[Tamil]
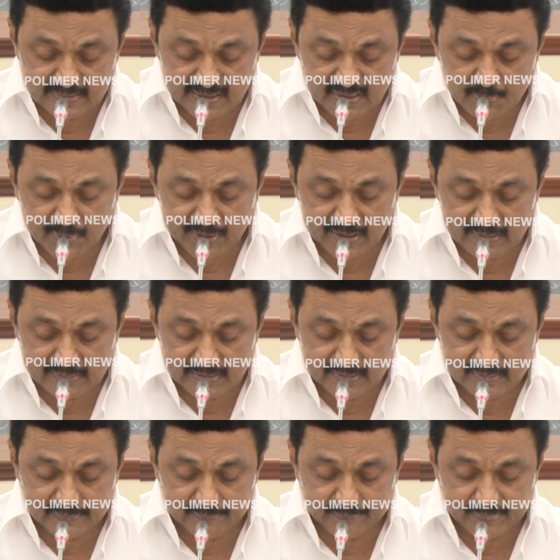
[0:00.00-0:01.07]
அந்த
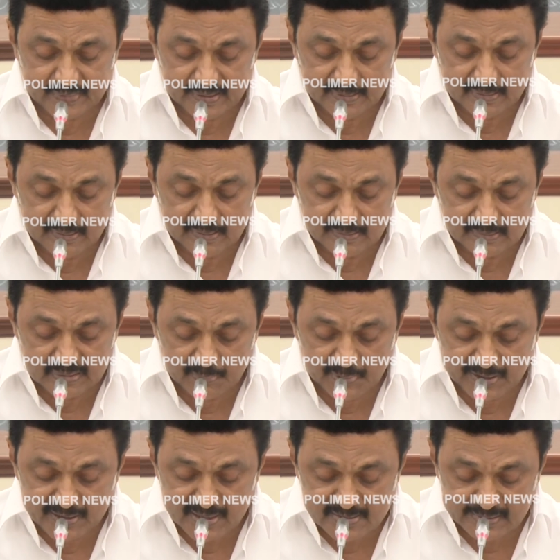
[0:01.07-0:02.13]
அடிப்படையில் தான்
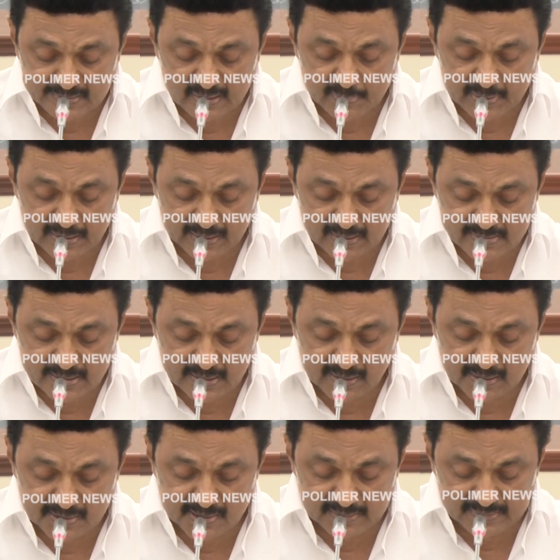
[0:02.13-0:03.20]
தமிழக சட்டமன்ற
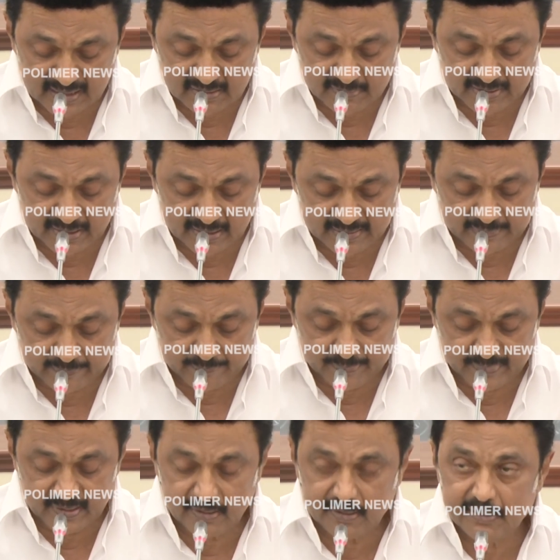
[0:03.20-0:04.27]
அரசியல் கட்சி தலைவர்களை
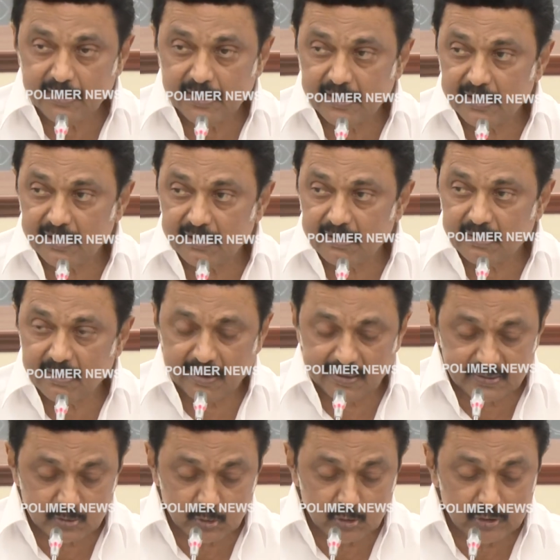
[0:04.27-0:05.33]
இங்கே
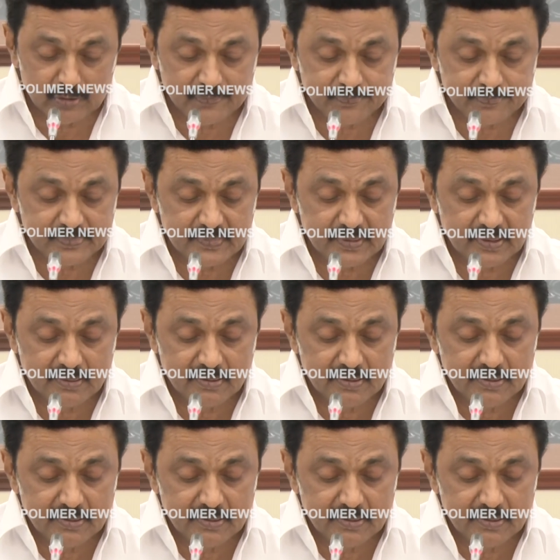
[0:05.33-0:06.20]
அழைத்துள்ளோம்